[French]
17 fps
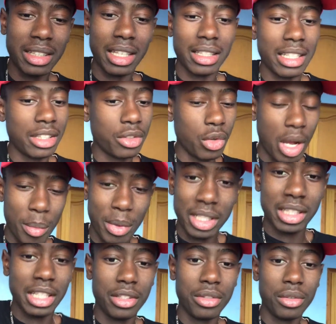internet ou à
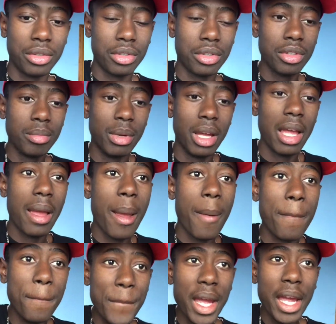ma chaîne YouTube,
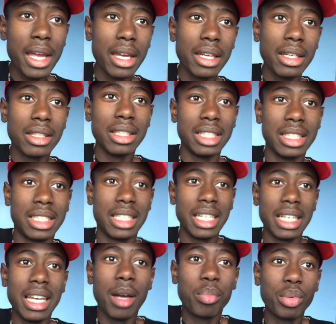mais
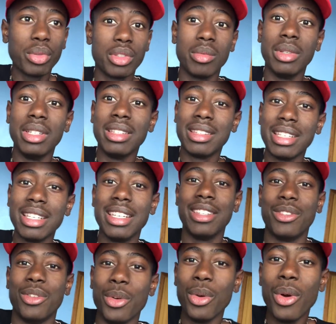j'ai la
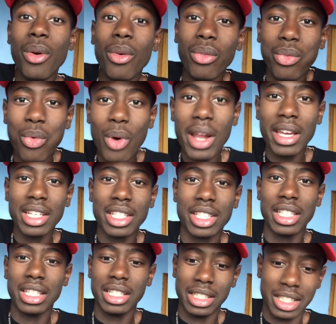possibilité de voyager.